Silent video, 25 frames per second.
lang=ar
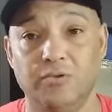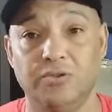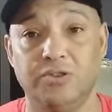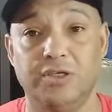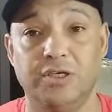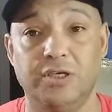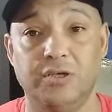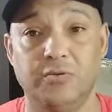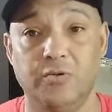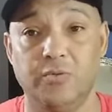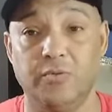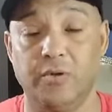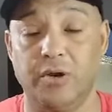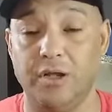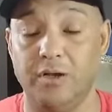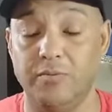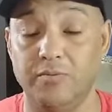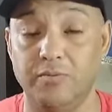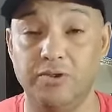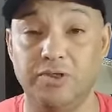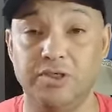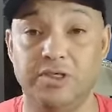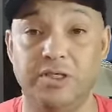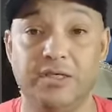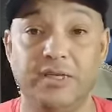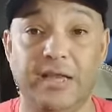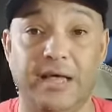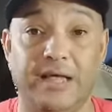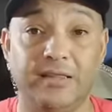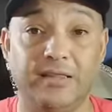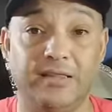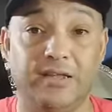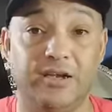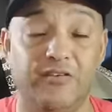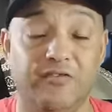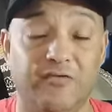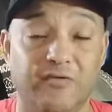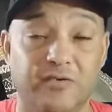مذيعين المباراه المذيعين
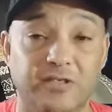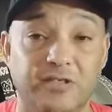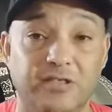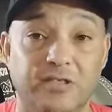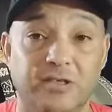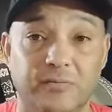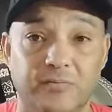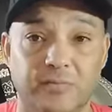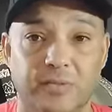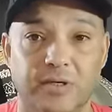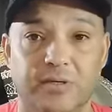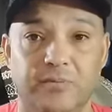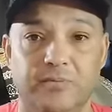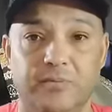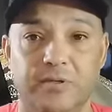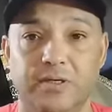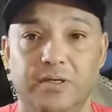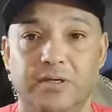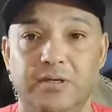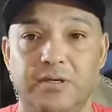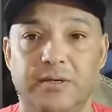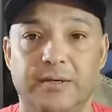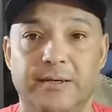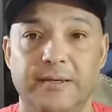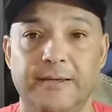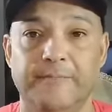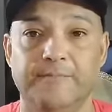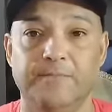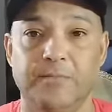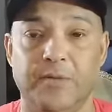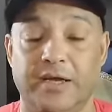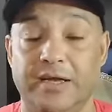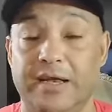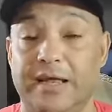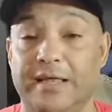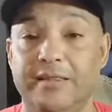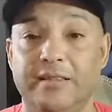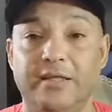عندنا في مصر بي بي
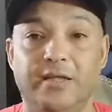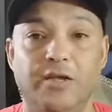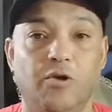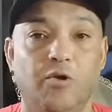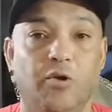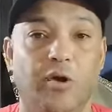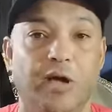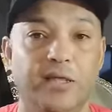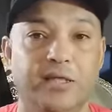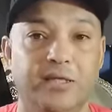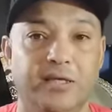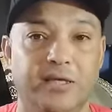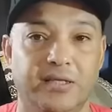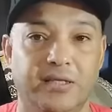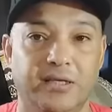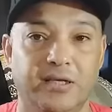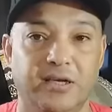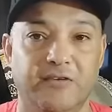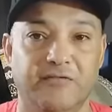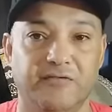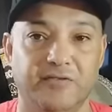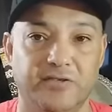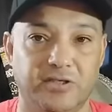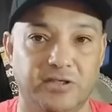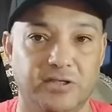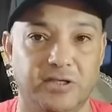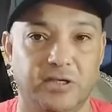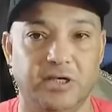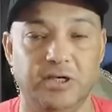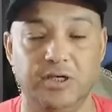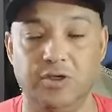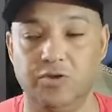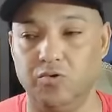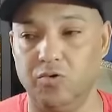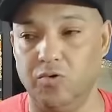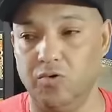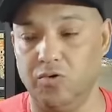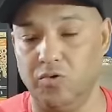احنا عندنا لغات كتيره في
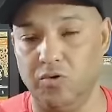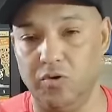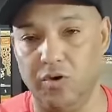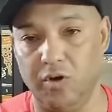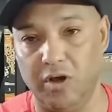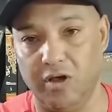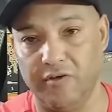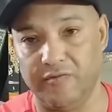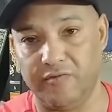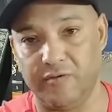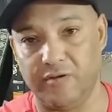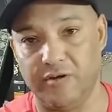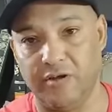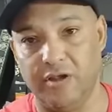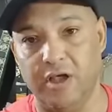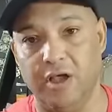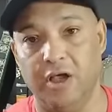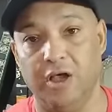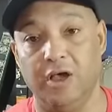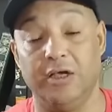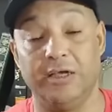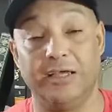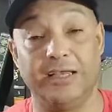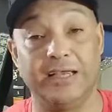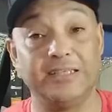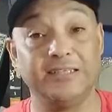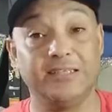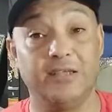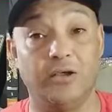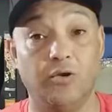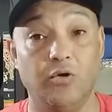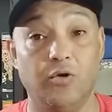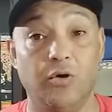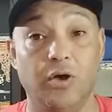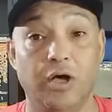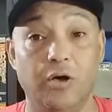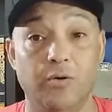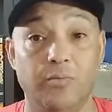الصعيد واللغه في كذا
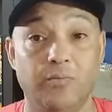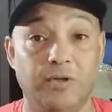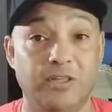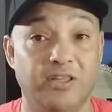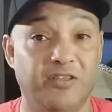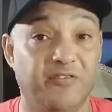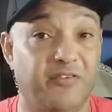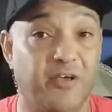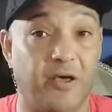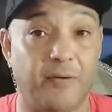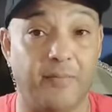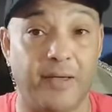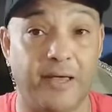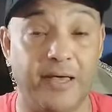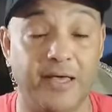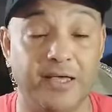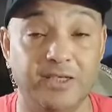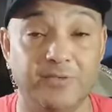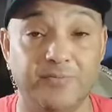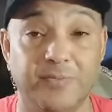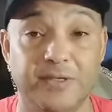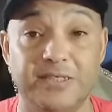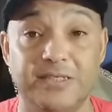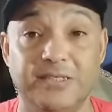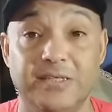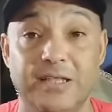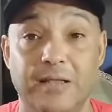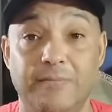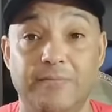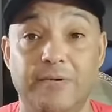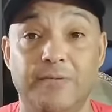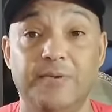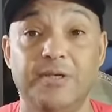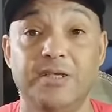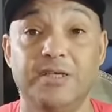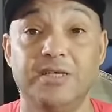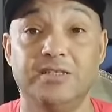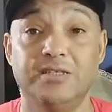لغه ما تفهمهاش بس
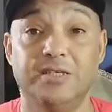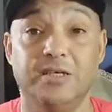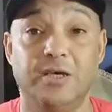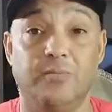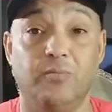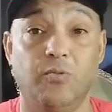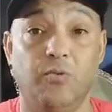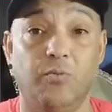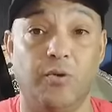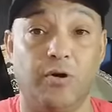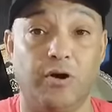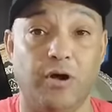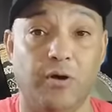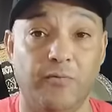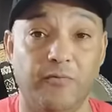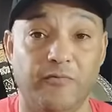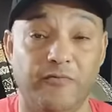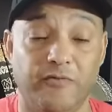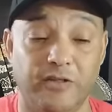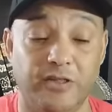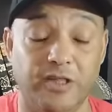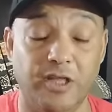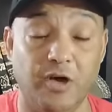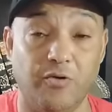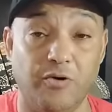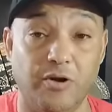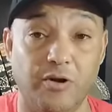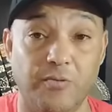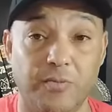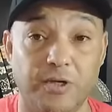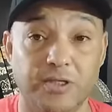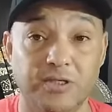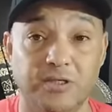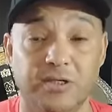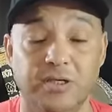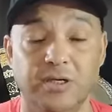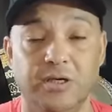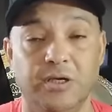لما بيجي يذيع مباراه في الدوري
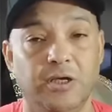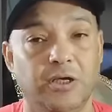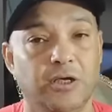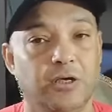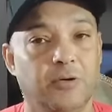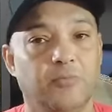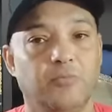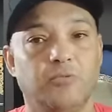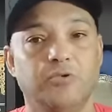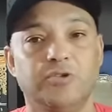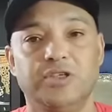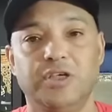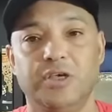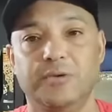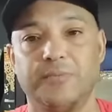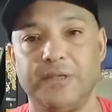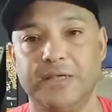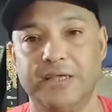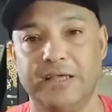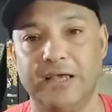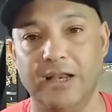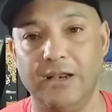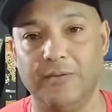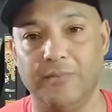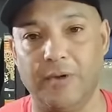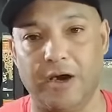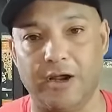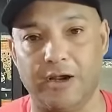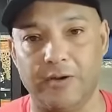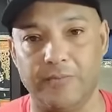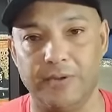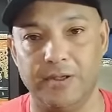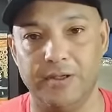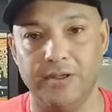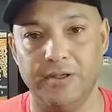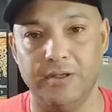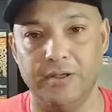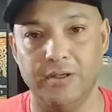المصري مذيع بيتكلم
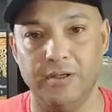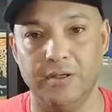عربي